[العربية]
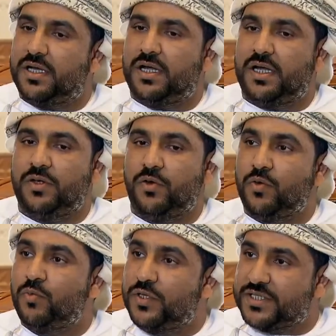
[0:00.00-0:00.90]

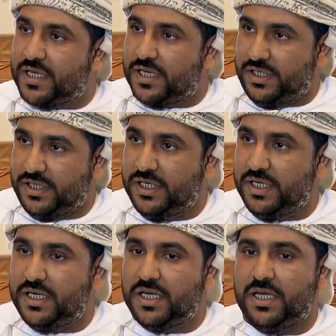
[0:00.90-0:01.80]
الحكم
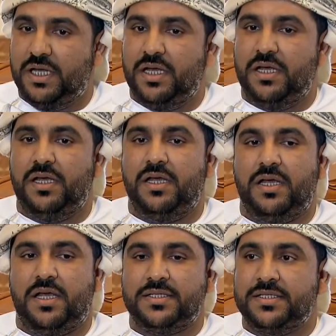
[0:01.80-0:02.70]
لصالحه
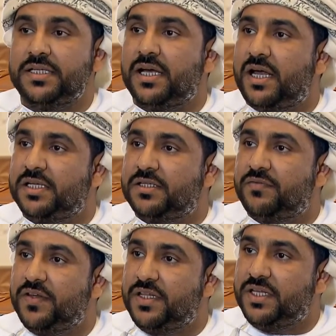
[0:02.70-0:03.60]
آه، الصيغة
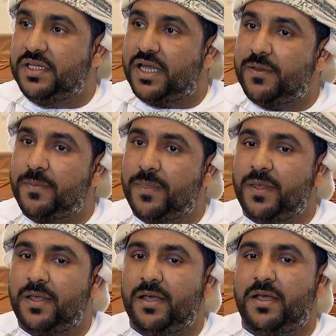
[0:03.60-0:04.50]
التنفيذية
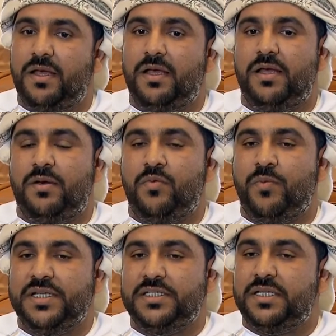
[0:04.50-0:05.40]

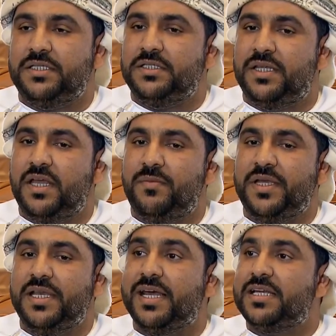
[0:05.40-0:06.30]
مباشرة يذهب
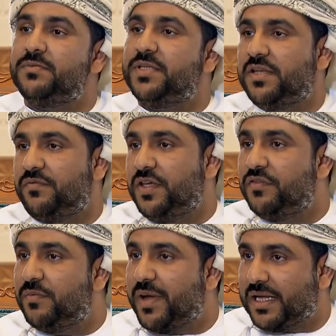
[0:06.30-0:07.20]
إلى قسم التنفيذ
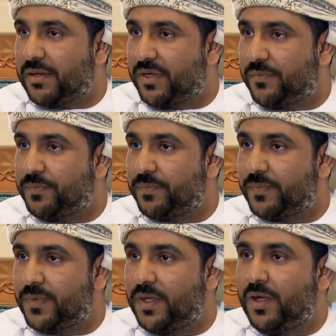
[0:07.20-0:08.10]
في المحكمة
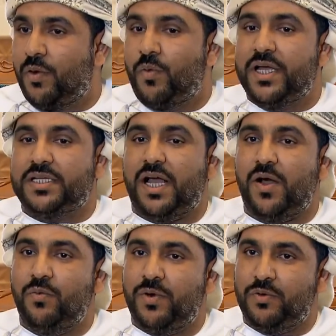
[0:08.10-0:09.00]

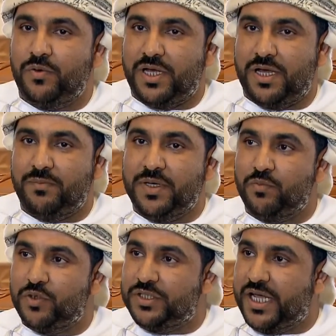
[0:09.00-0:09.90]
ويتحول هنا من
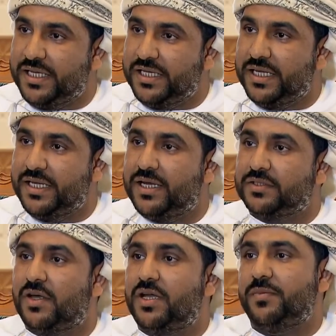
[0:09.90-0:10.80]
مدعي إلى
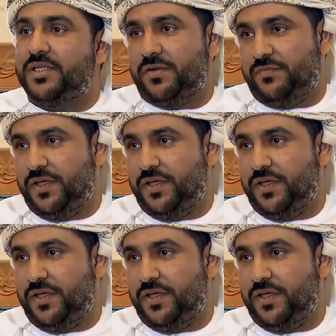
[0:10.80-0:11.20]
طالب التنفيذ